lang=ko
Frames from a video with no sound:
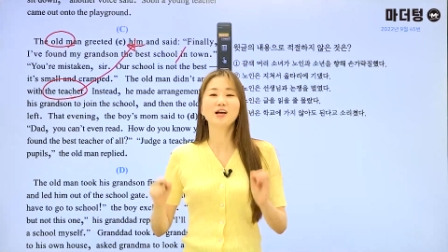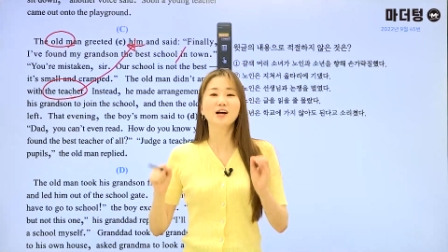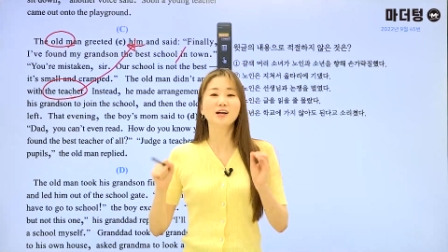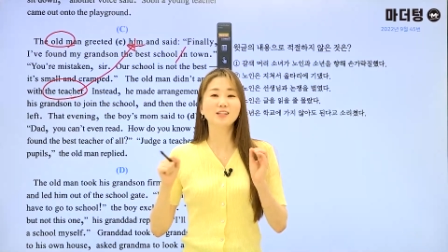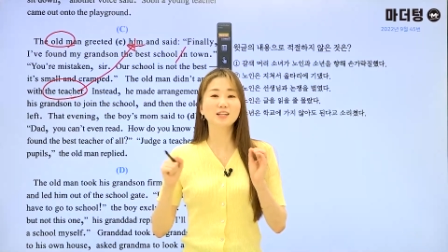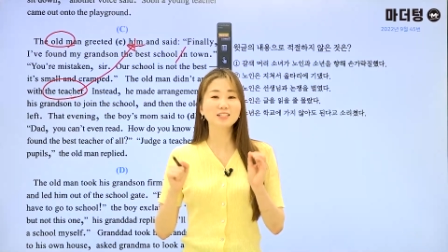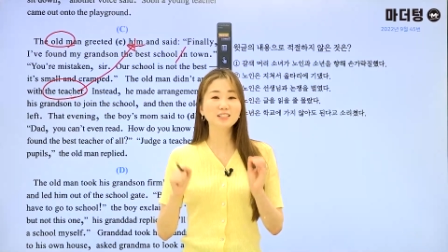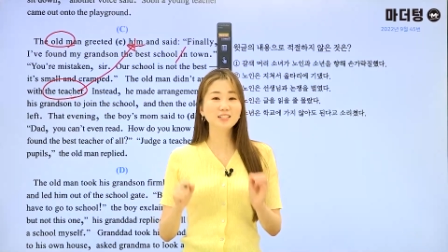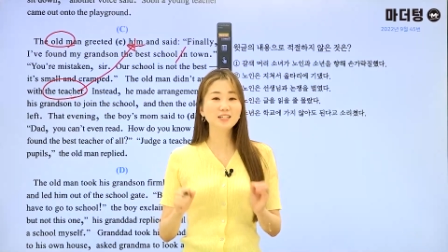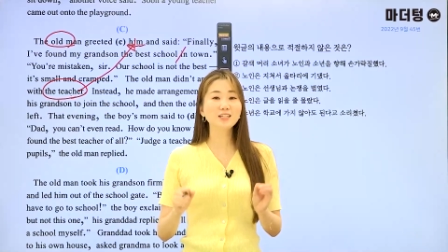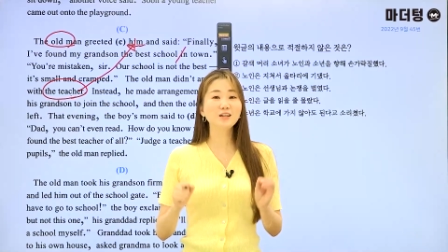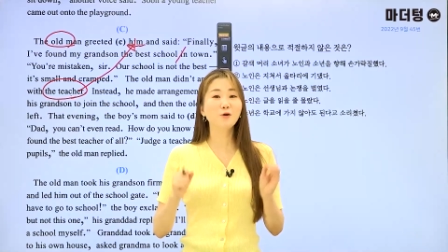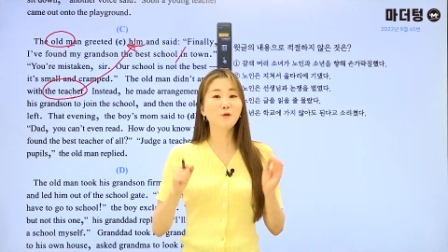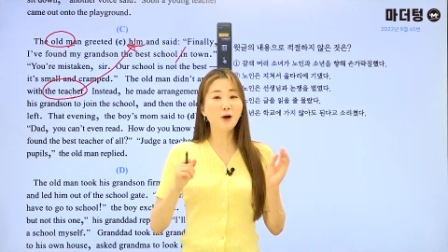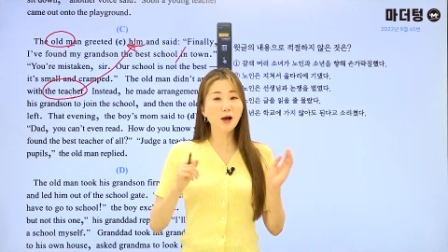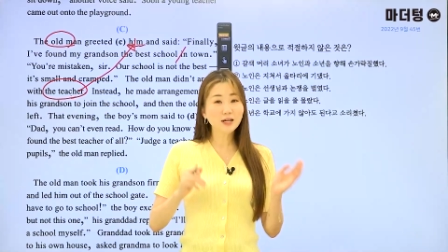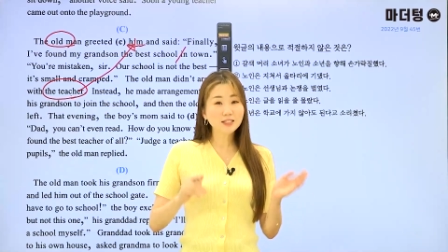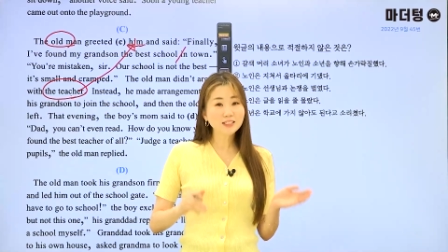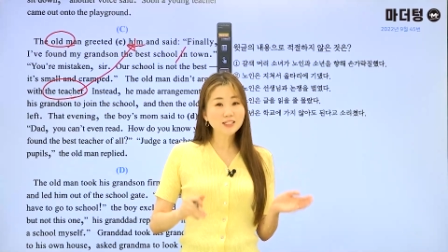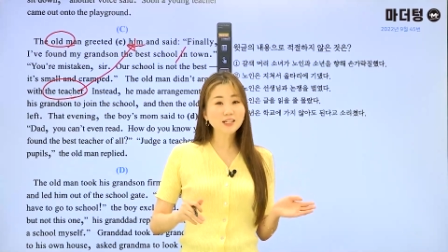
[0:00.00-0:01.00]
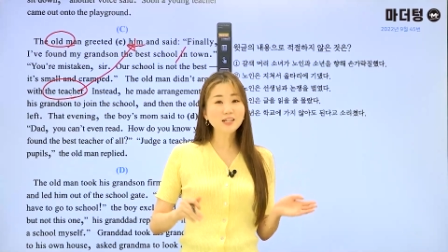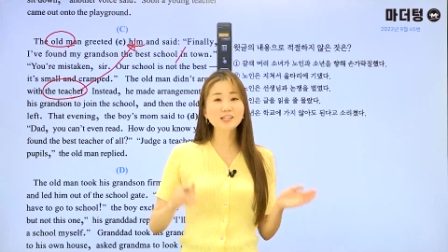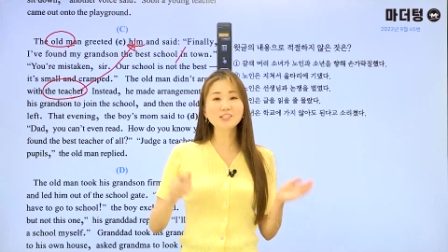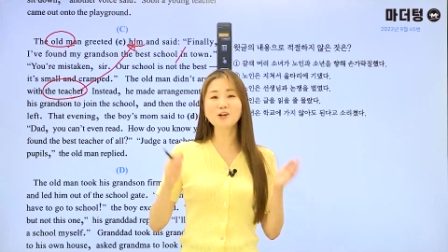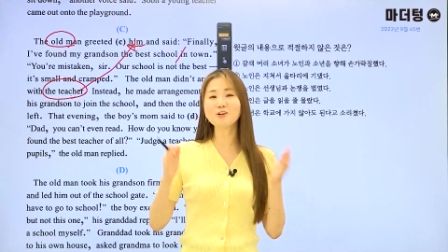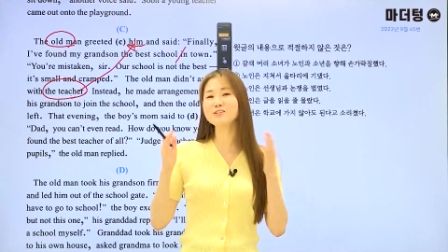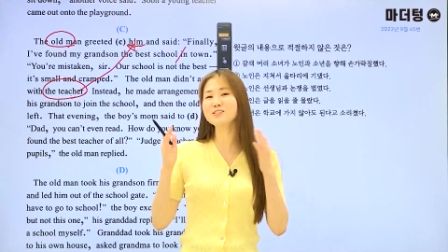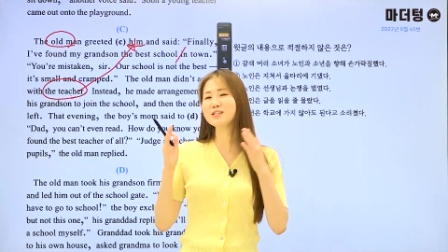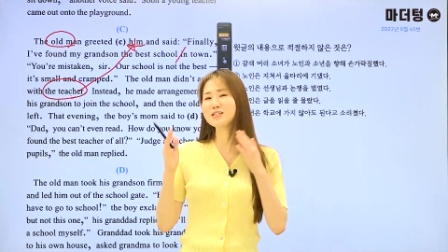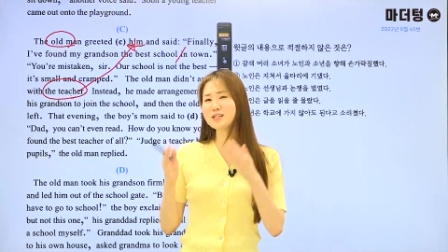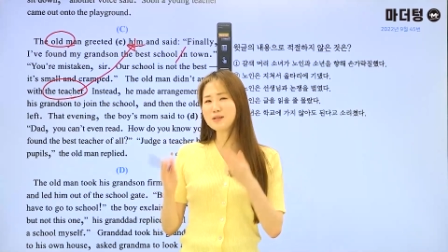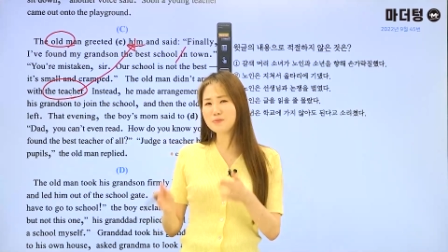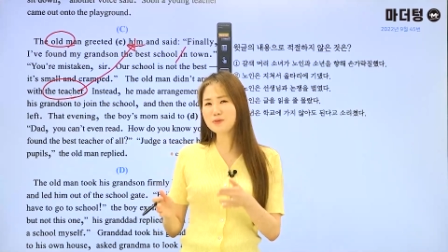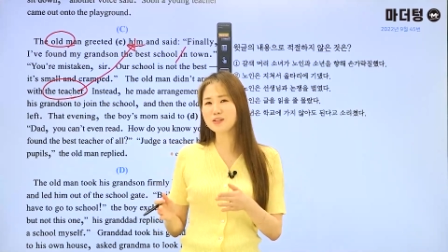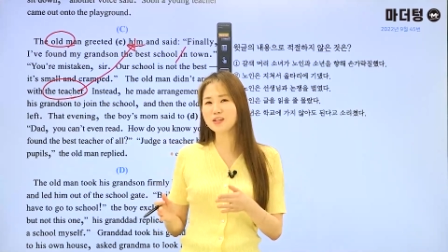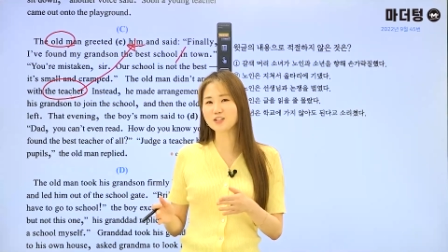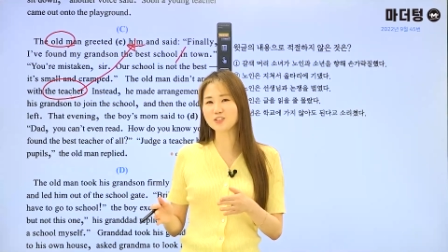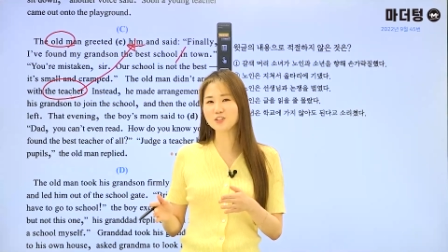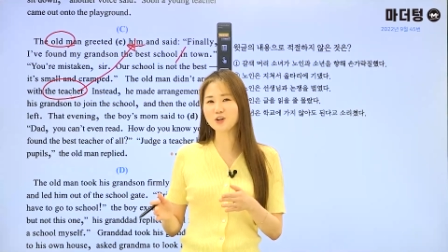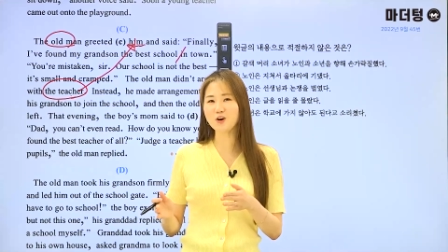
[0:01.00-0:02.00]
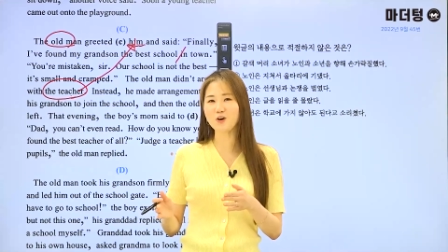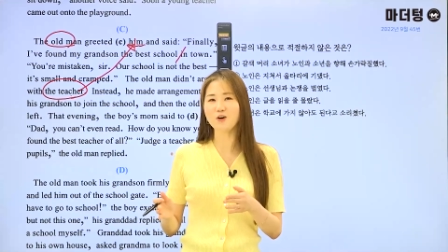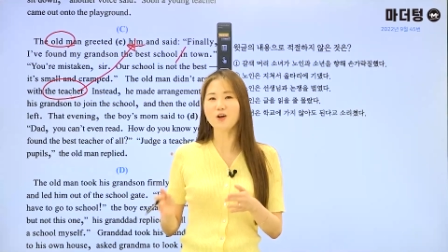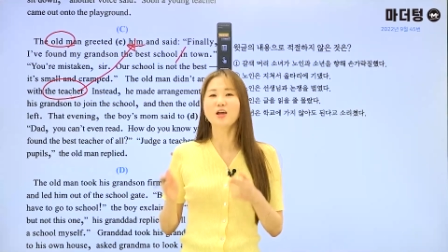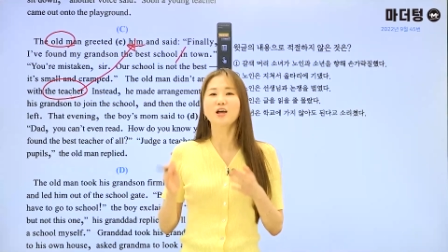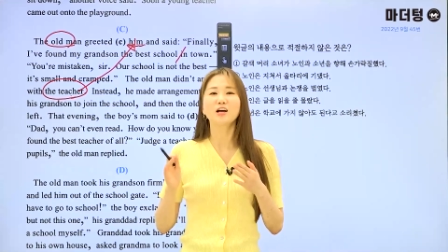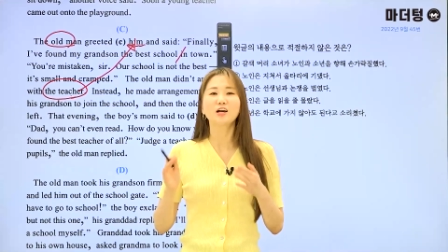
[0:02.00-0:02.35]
근데 C는 확실히 선생님이 되죠.